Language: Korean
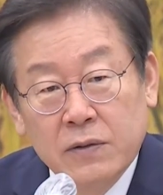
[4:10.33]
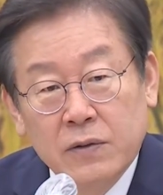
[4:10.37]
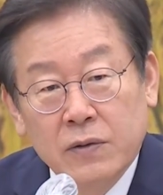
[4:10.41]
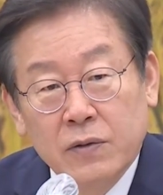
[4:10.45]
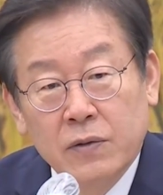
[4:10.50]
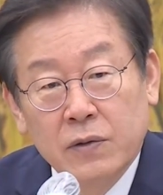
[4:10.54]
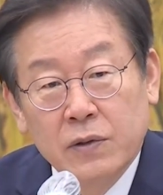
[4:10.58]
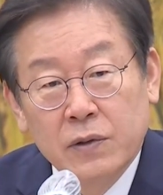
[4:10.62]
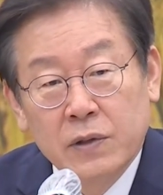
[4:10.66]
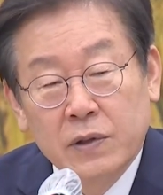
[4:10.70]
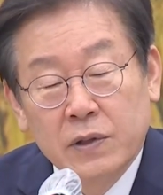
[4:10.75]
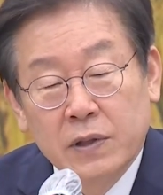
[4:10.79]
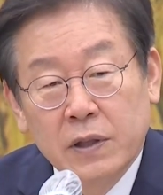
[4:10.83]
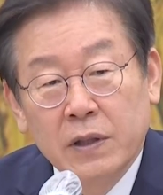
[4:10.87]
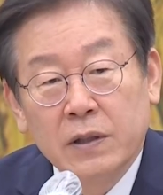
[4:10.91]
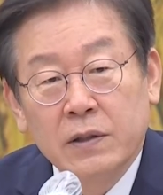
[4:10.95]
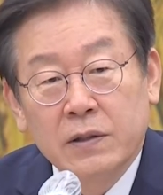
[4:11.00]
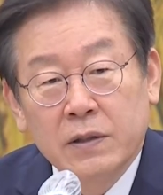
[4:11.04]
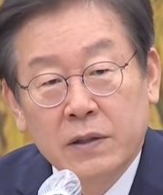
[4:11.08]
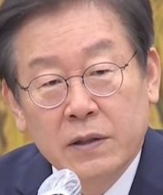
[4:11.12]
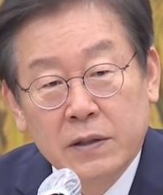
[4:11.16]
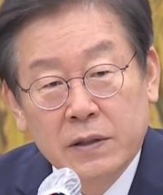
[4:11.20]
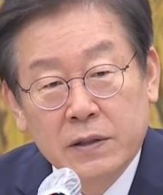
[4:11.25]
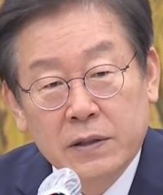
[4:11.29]
또는
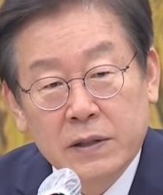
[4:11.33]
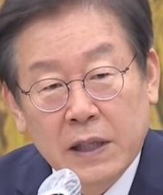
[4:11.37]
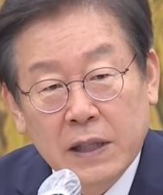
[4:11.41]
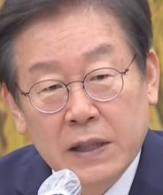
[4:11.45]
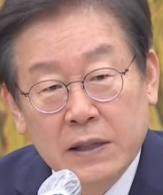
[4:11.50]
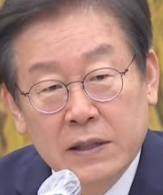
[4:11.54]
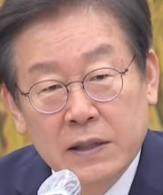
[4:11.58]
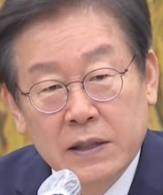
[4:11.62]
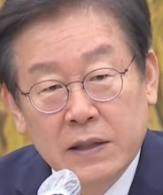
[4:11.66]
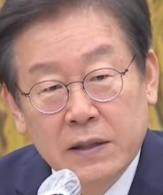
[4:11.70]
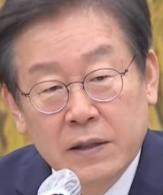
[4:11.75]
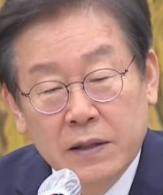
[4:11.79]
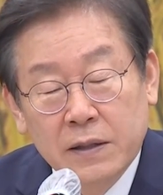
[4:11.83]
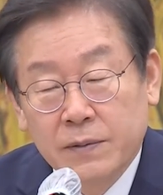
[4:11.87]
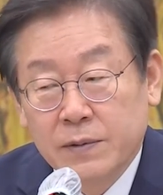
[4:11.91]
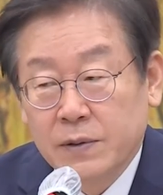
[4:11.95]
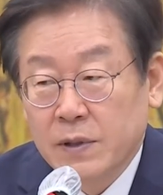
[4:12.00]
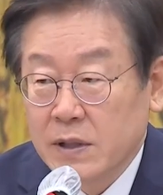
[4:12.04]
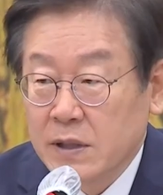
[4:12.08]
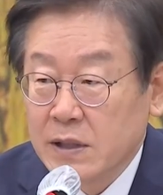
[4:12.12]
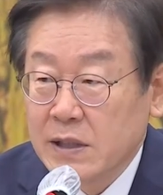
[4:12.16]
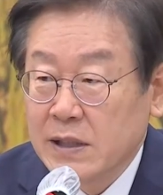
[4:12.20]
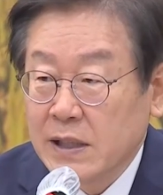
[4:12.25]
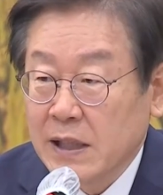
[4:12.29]
들었던 사실이
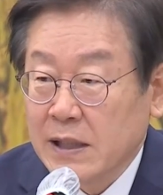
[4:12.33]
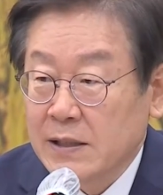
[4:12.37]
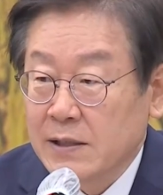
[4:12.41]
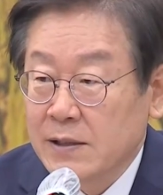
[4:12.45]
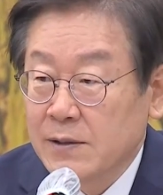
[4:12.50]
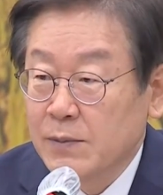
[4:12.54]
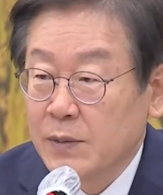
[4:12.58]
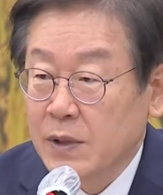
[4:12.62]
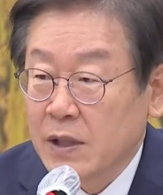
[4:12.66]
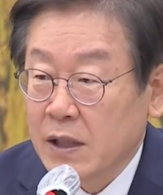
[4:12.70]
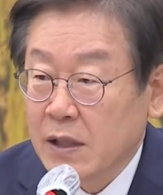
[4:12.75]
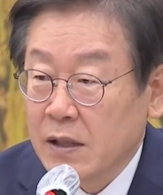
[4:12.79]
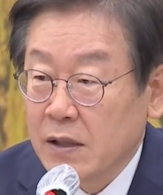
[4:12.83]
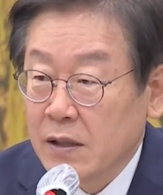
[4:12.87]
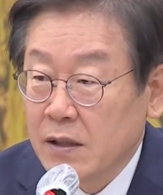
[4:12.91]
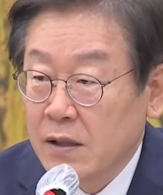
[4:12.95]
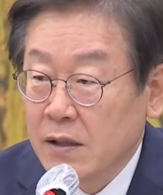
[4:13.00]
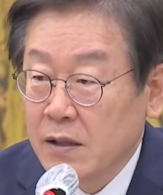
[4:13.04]
없어지지 않습니다.